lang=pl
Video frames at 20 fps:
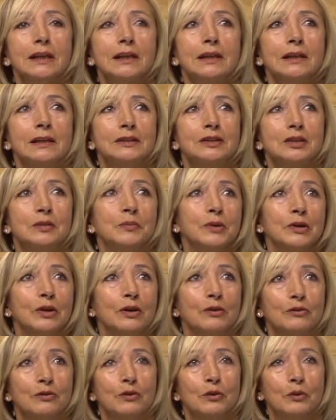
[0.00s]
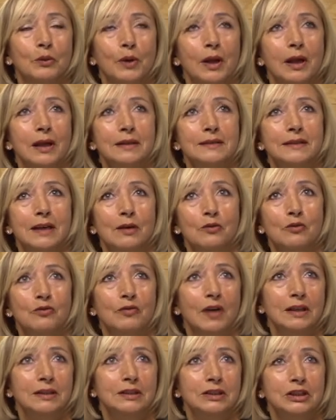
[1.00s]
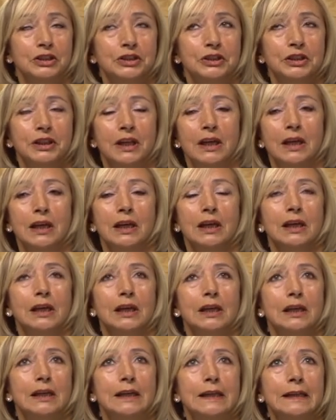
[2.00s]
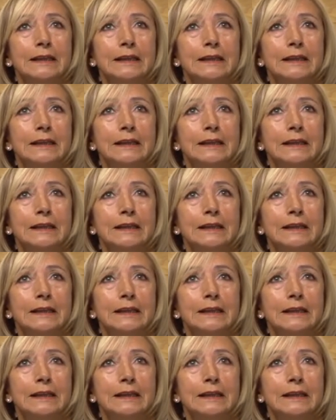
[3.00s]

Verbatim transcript: i żeby ją w ogóle zauważyć i,